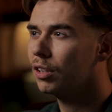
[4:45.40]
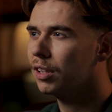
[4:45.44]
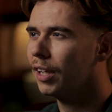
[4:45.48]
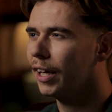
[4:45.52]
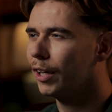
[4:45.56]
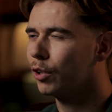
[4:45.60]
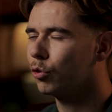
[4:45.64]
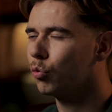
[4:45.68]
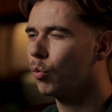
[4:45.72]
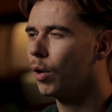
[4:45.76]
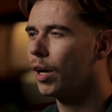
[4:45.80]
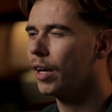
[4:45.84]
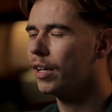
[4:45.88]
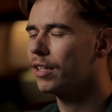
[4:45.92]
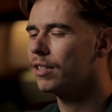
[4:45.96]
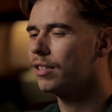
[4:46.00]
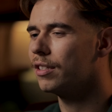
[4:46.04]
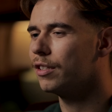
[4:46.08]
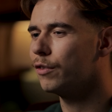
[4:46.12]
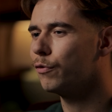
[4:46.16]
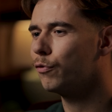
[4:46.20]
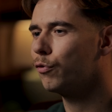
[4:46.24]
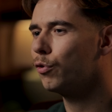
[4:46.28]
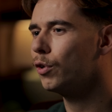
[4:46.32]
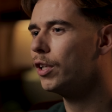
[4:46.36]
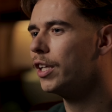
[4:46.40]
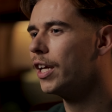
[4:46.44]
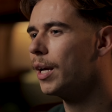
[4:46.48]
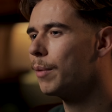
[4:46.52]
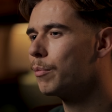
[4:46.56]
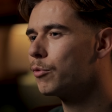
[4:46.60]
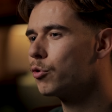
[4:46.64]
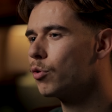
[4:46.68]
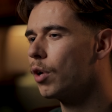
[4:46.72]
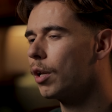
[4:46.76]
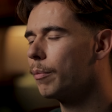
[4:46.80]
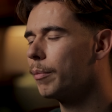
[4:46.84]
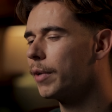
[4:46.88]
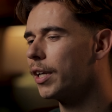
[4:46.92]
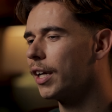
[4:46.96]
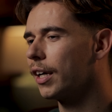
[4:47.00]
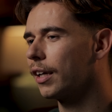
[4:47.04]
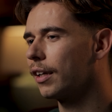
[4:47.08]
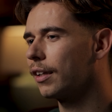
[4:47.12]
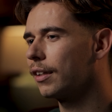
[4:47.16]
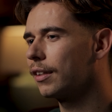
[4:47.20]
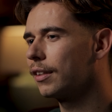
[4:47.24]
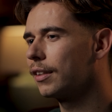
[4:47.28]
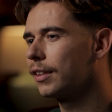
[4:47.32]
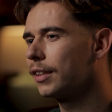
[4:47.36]
intelectuais e folheamos o
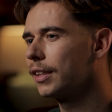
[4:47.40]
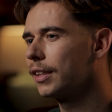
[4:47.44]
almanaque.